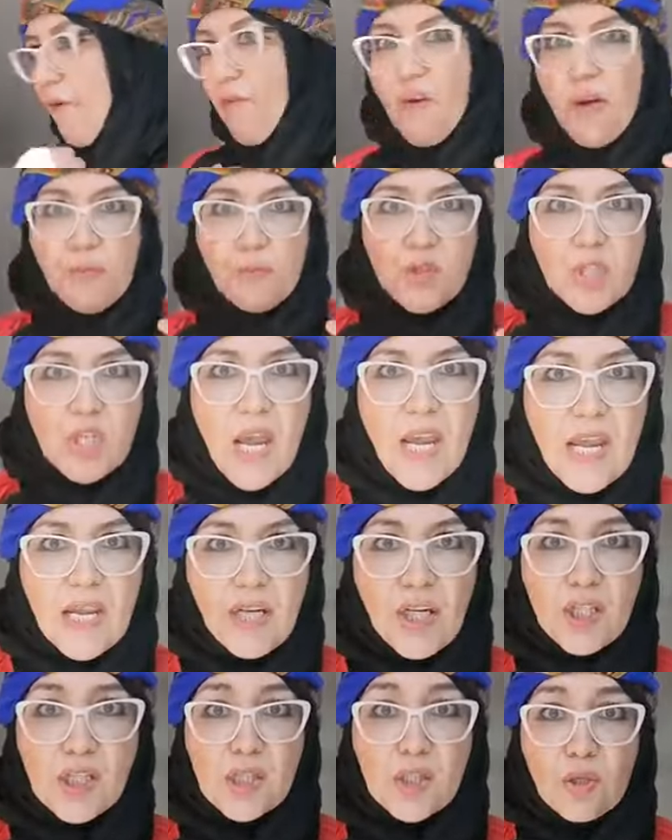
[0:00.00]
ما فهمت شيء
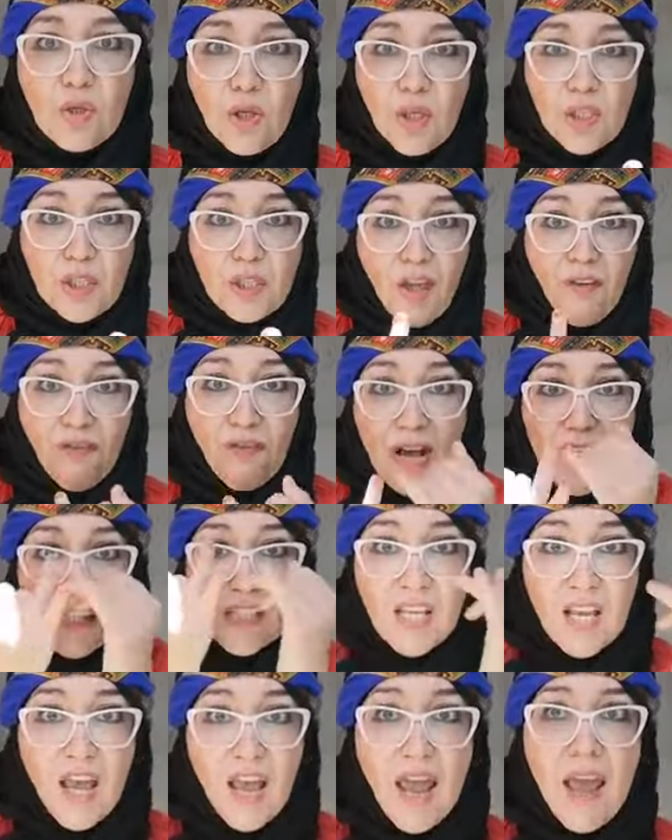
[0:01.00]
نحس روحي
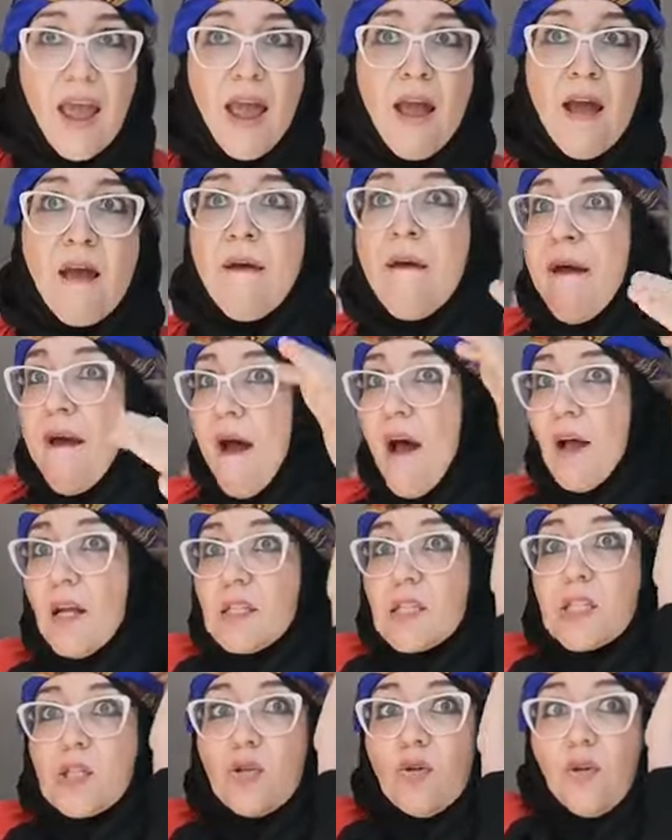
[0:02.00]
ديفازي
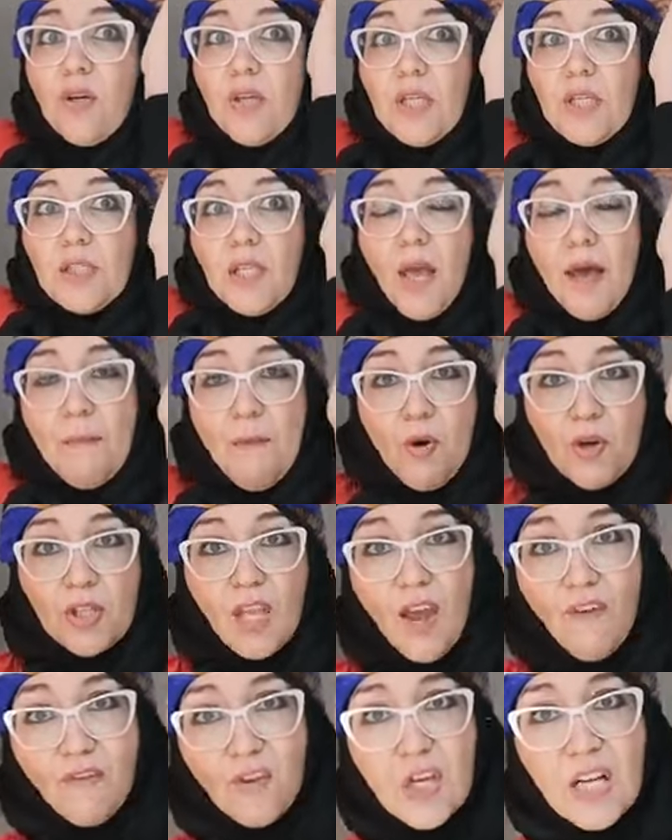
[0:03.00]
حس روحي ديمو
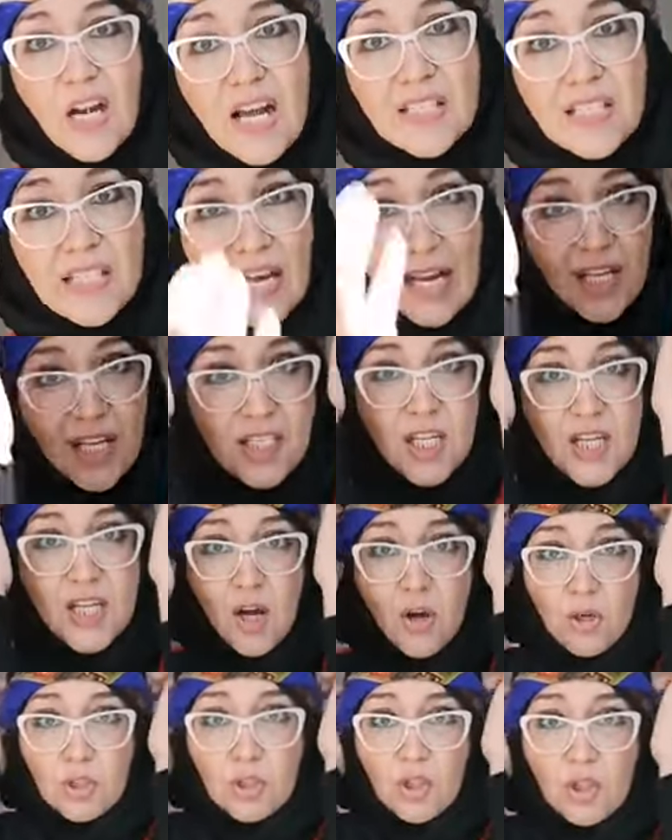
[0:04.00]
دي في راسي علاش
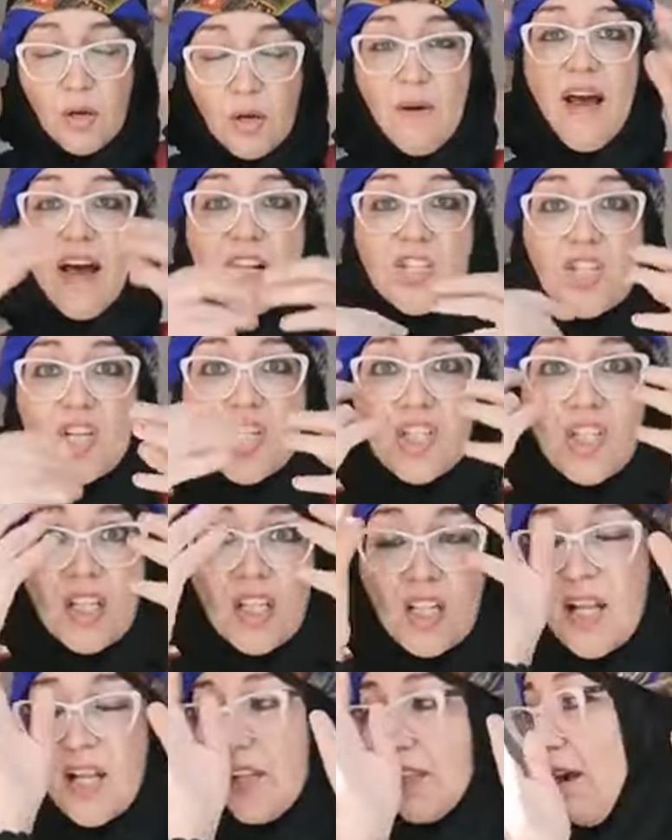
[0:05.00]
انا قلت لكم ها تشيشي
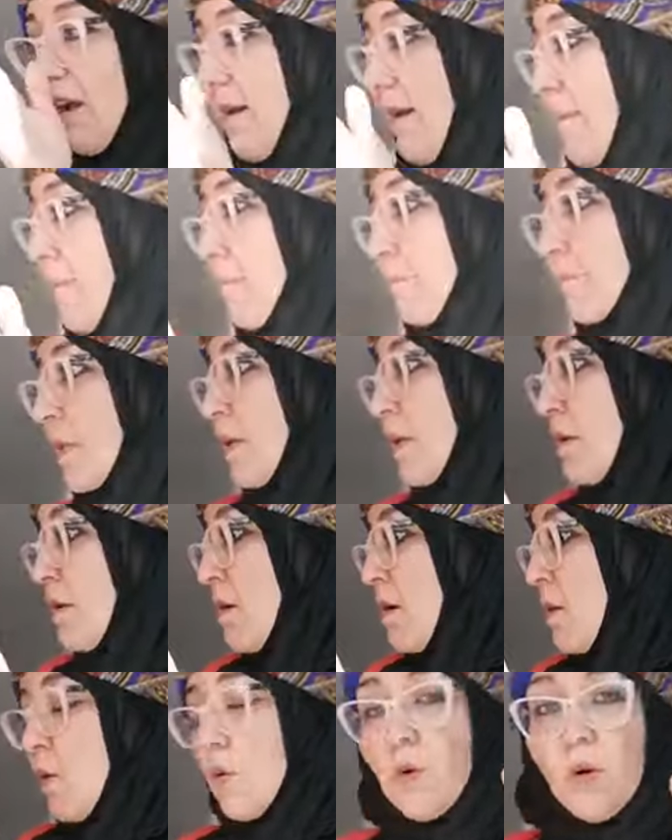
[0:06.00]
ثلاثه
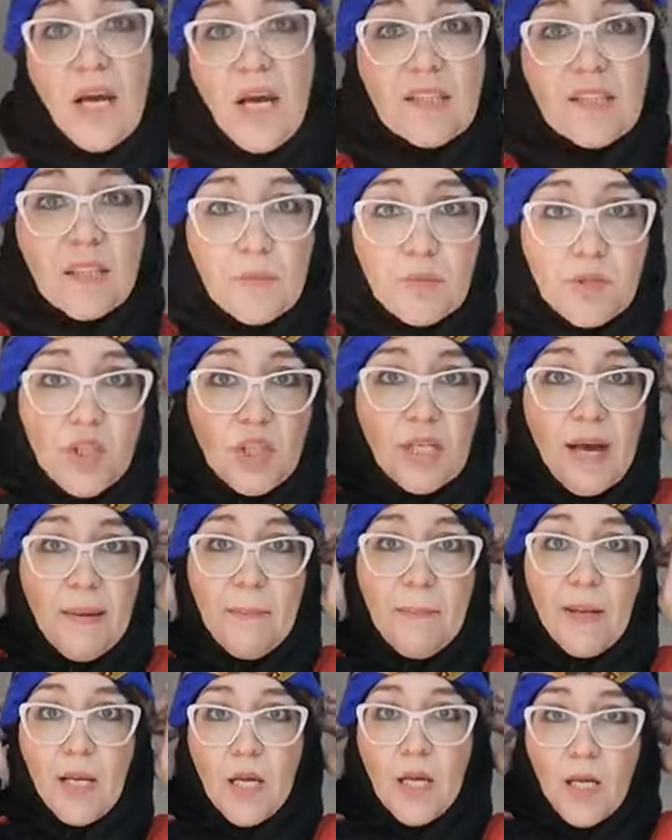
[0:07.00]
وخيتي باش
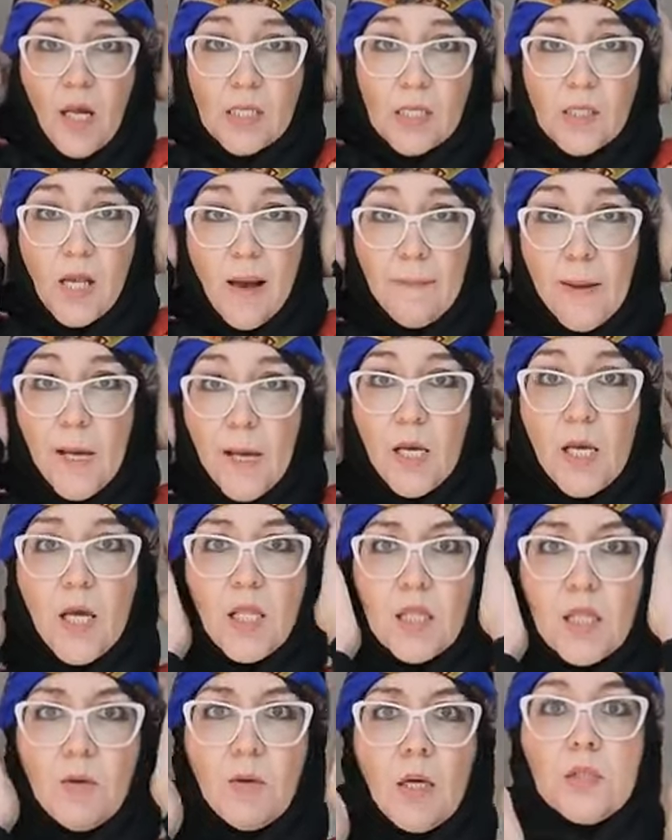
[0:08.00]
نكمل هالعصابه
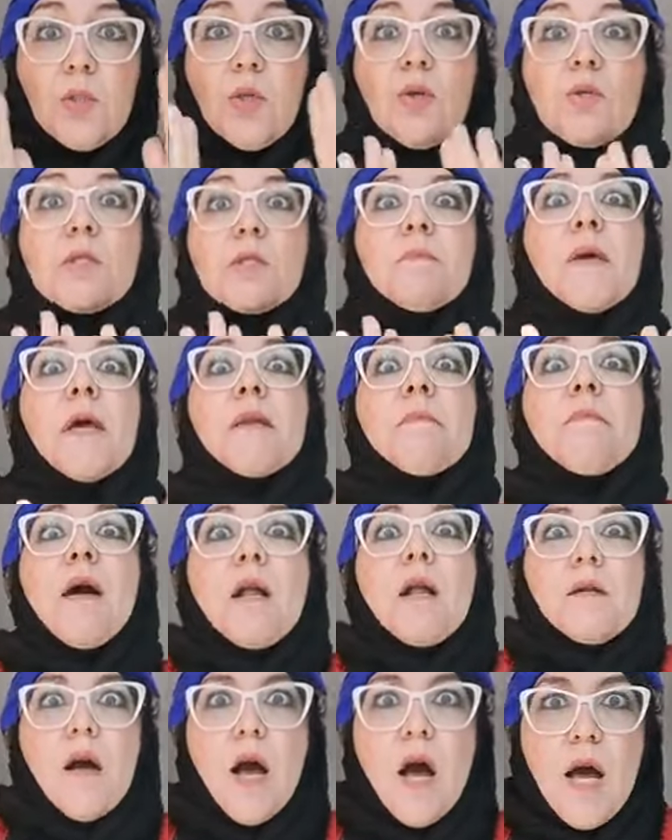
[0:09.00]
هذه وخيتي عصبين
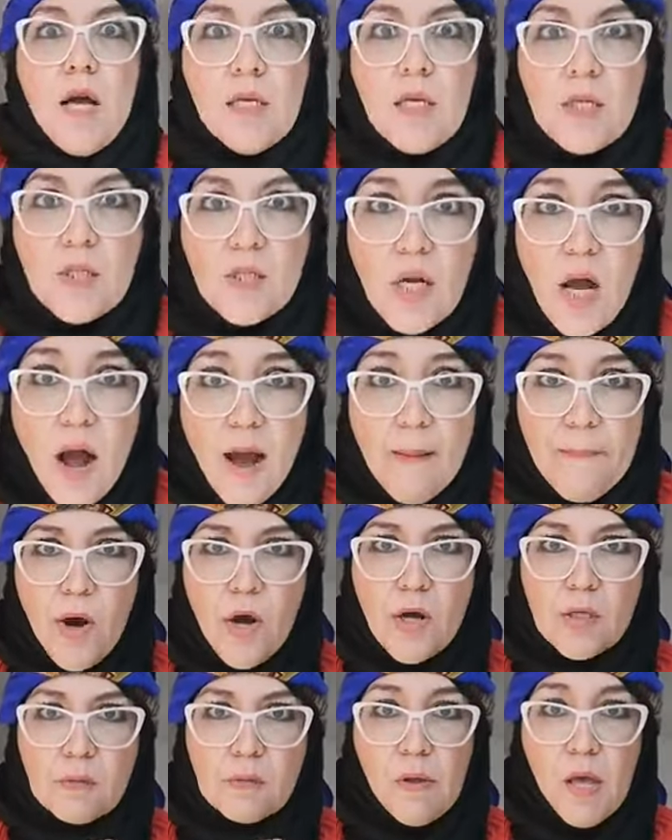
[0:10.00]
ماركه احنا شعب
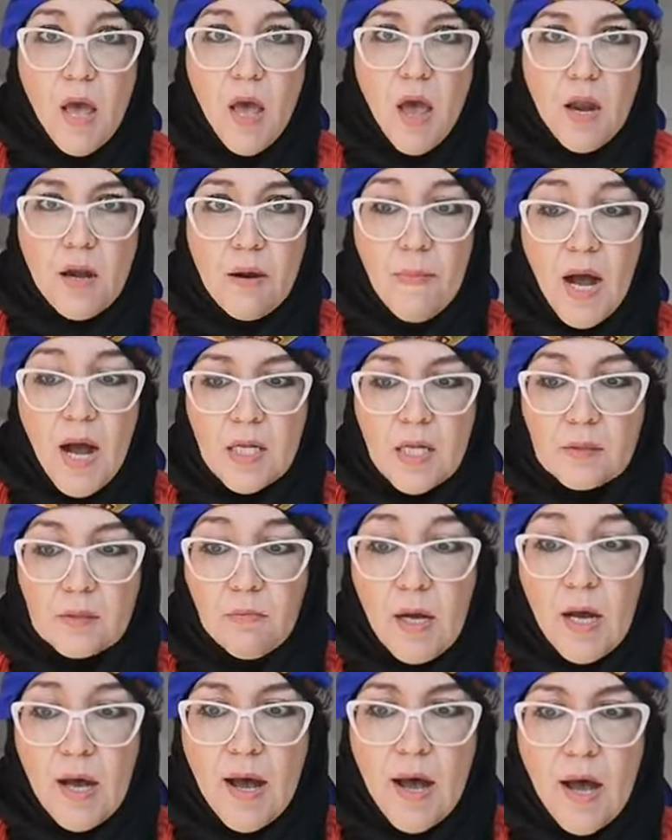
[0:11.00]
عصبين
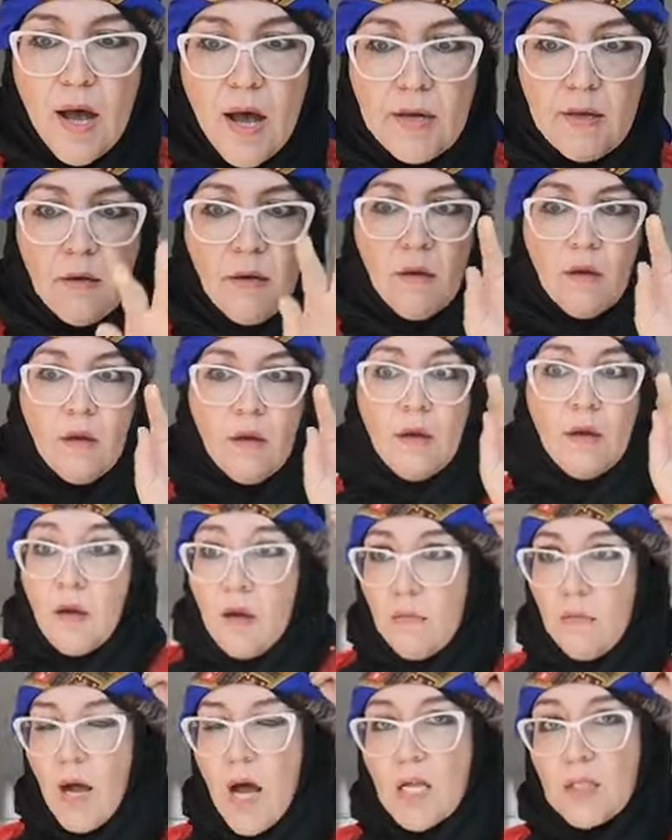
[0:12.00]
معصبان
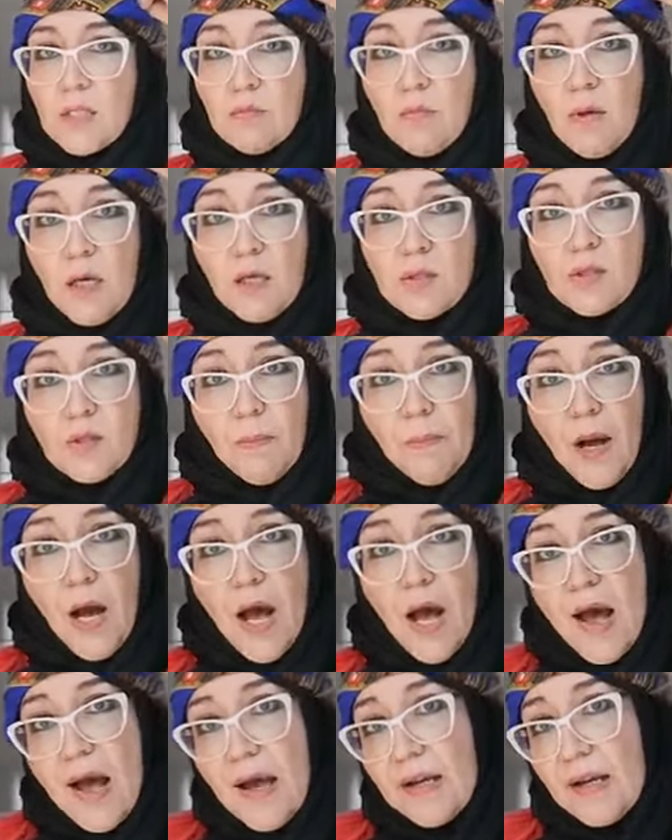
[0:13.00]
معصبان
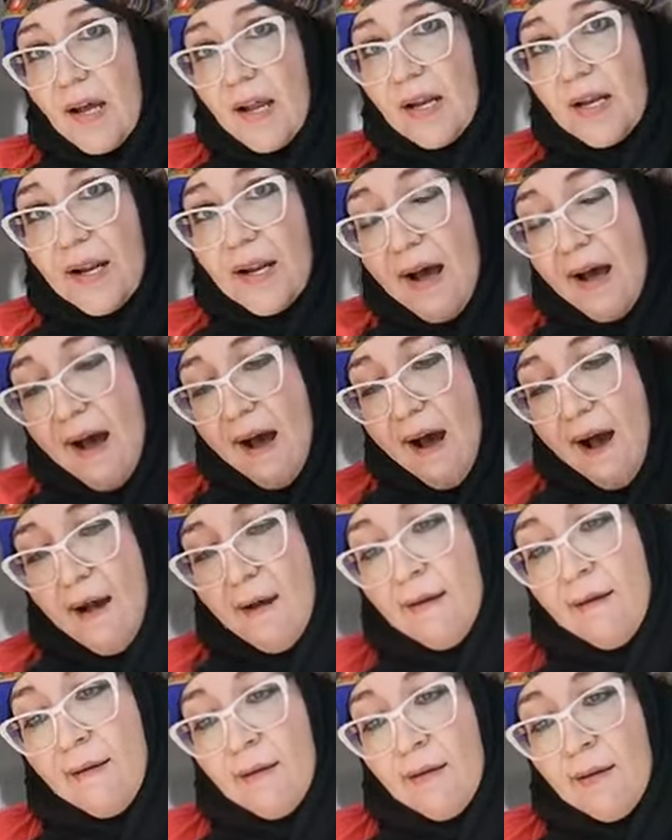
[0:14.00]
سبحان الله